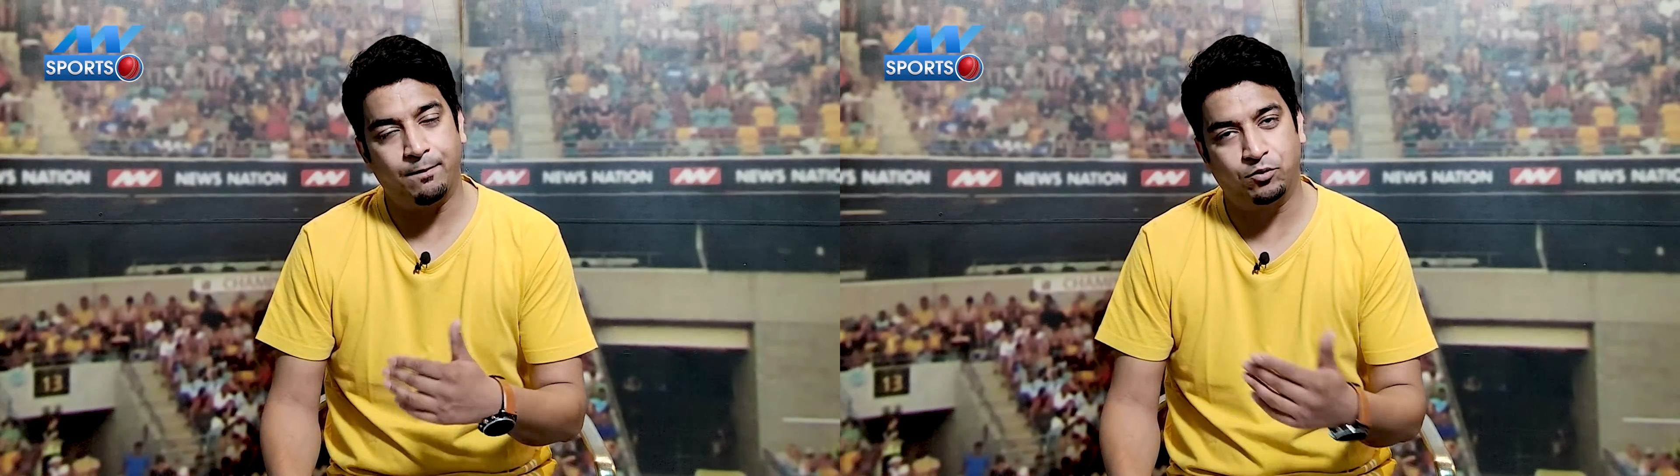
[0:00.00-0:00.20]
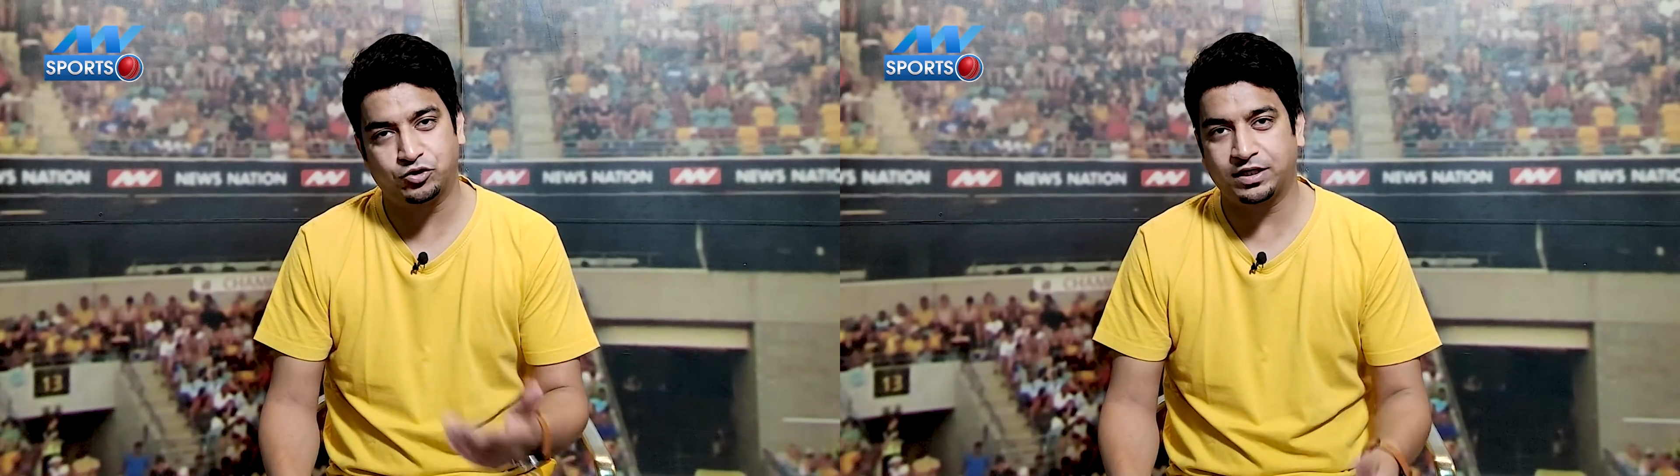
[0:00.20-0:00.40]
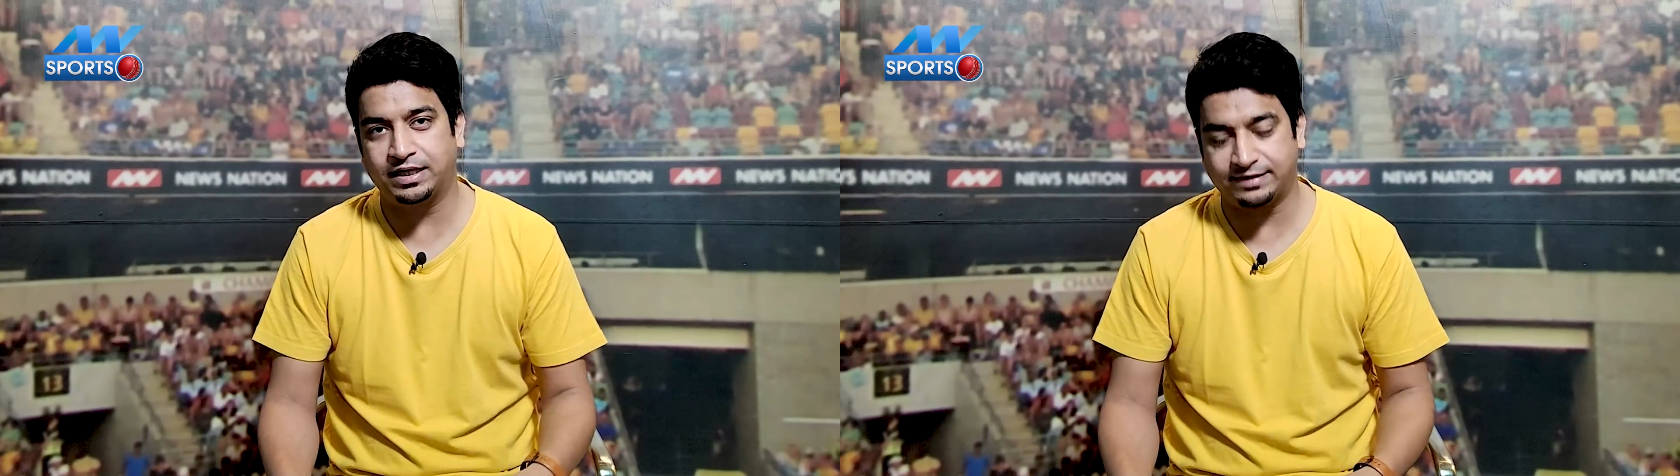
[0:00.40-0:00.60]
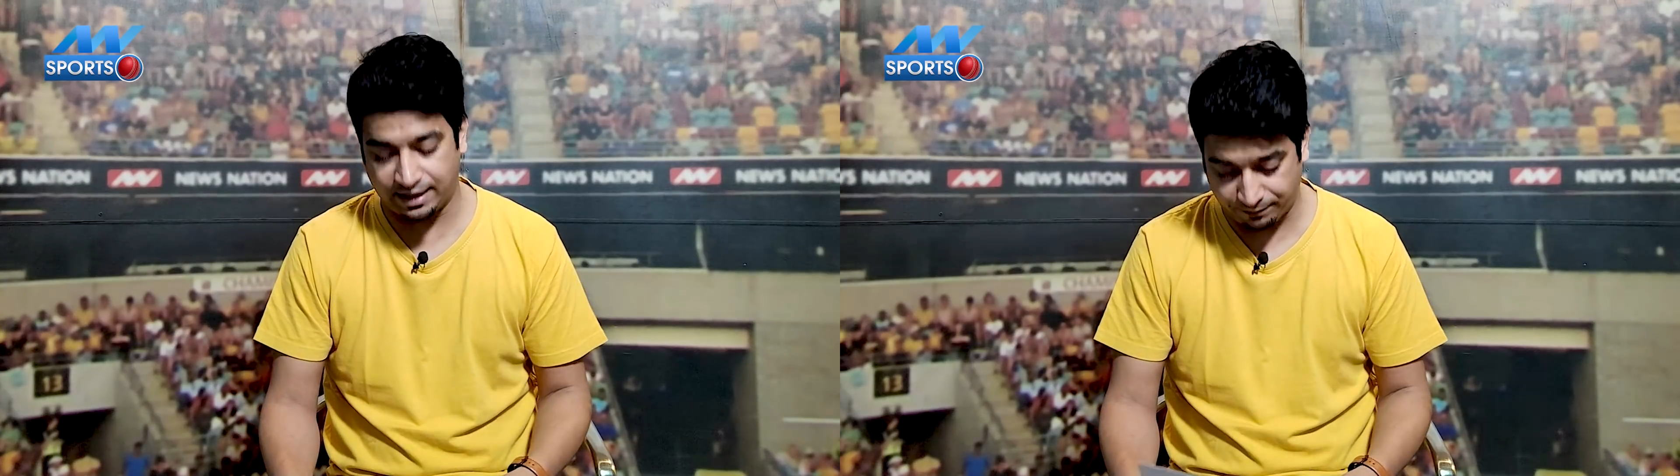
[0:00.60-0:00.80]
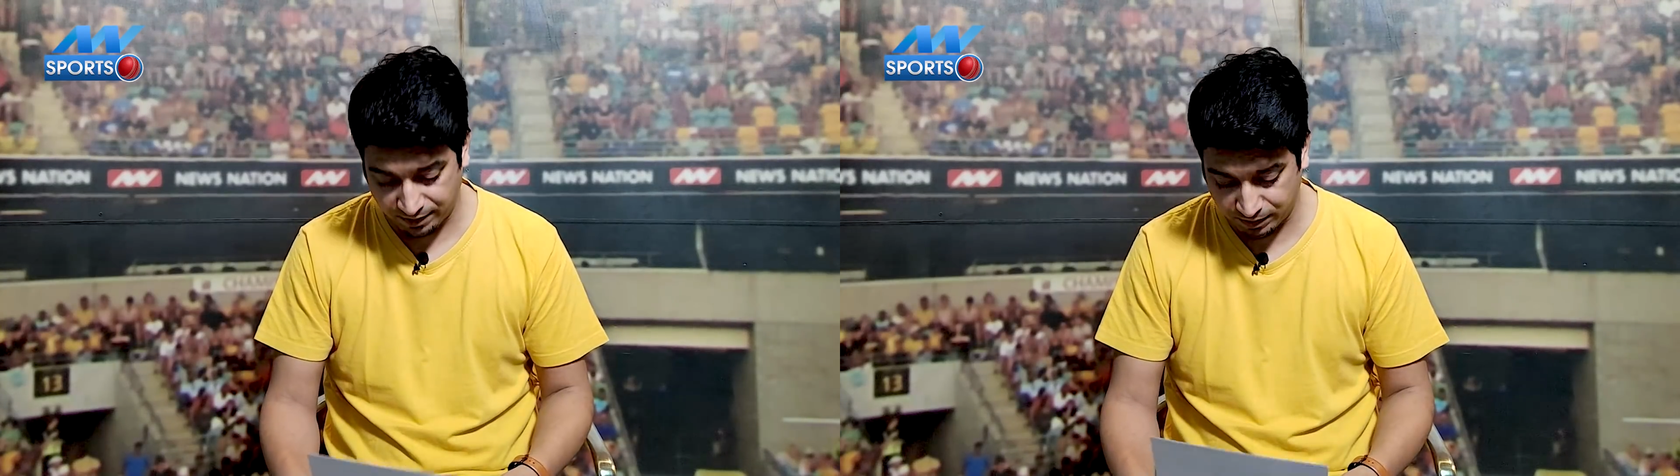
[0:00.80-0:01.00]
मुश्किल है इस
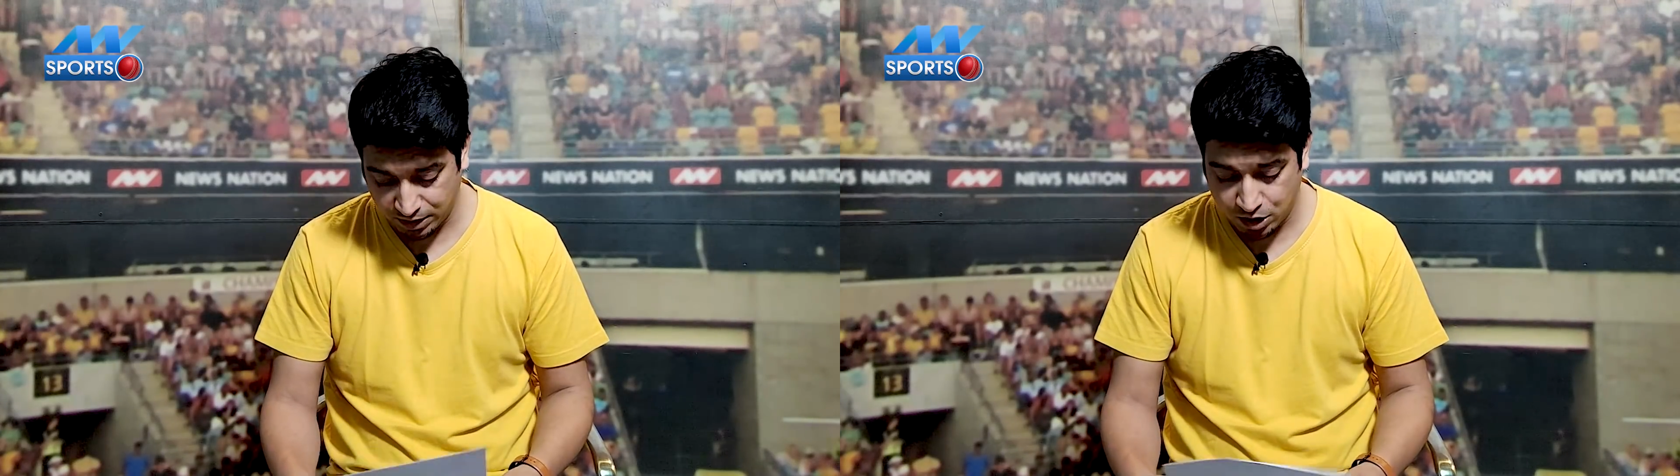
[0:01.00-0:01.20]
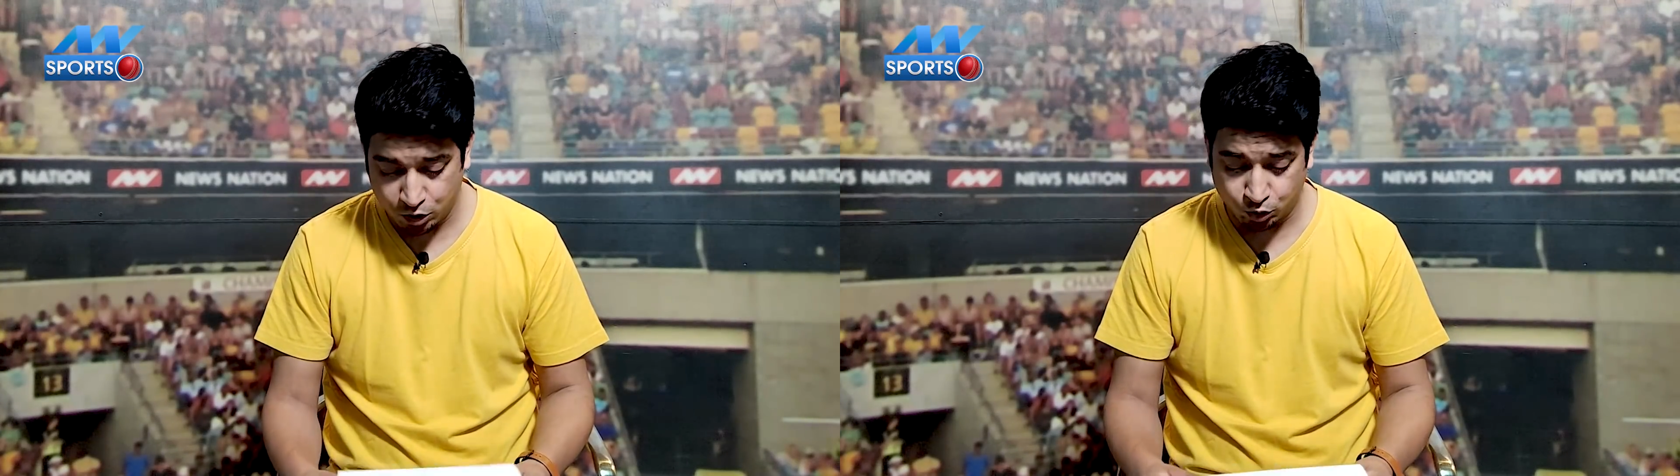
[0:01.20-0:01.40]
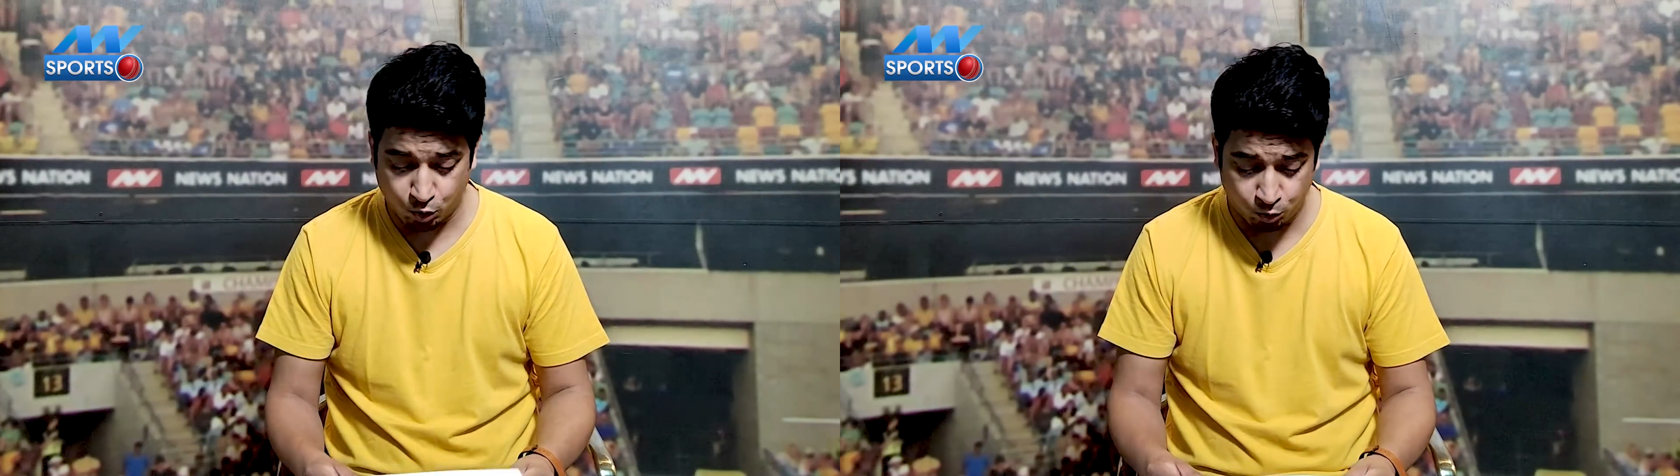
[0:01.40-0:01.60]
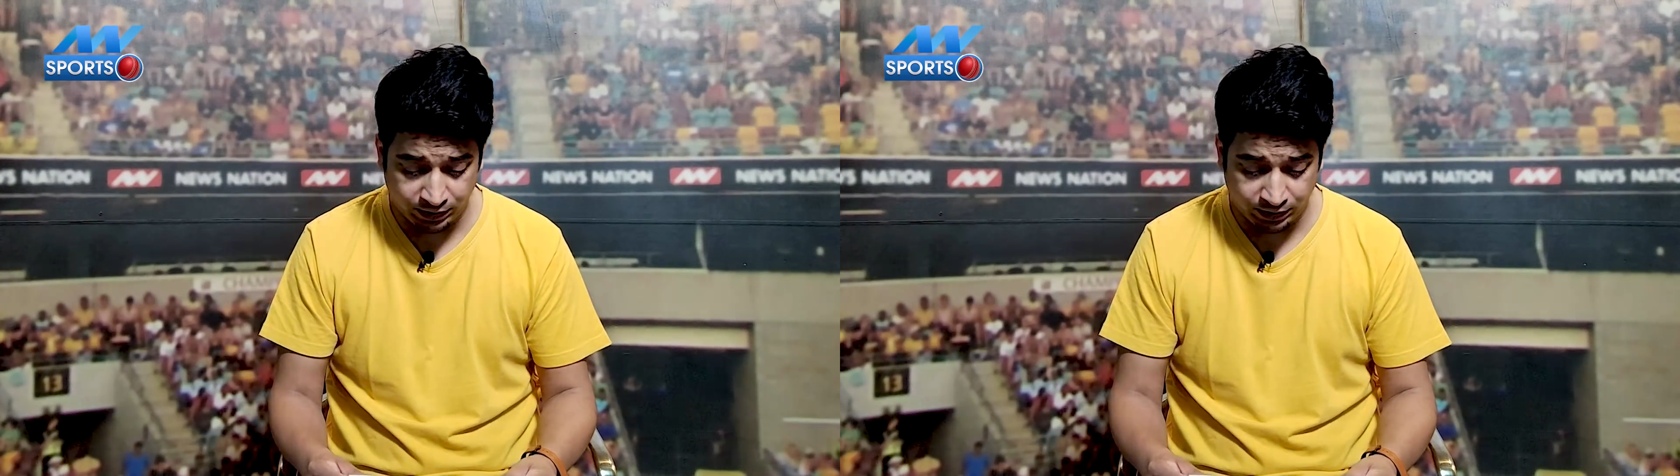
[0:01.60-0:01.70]
आई में तो